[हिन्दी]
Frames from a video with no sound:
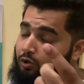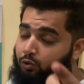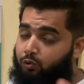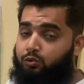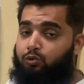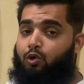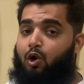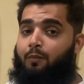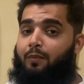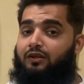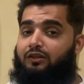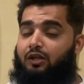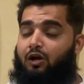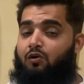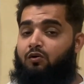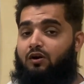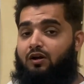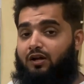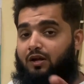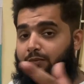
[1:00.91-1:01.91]
उनको पता
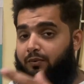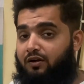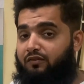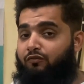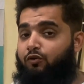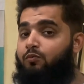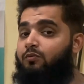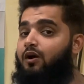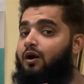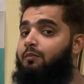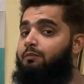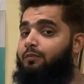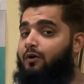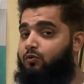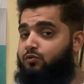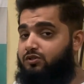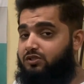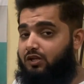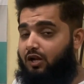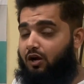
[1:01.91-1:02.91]
होगा कि परफ्यूम
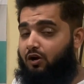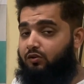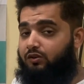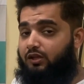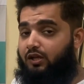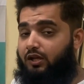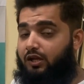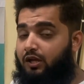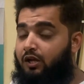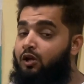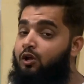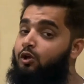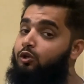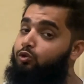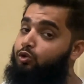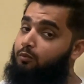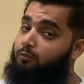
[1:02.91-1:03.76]
कंपाउंड्स क्या होते हैं तो